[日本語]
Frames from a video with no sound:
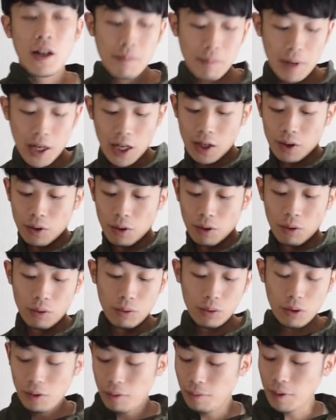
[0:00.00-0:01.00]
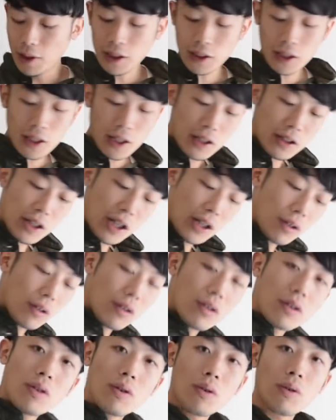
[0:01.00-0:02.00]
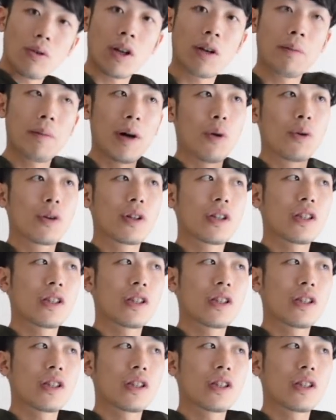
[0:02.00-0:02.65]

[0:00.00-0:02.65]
まああの本当に目立たないぐらいの汚れまあ大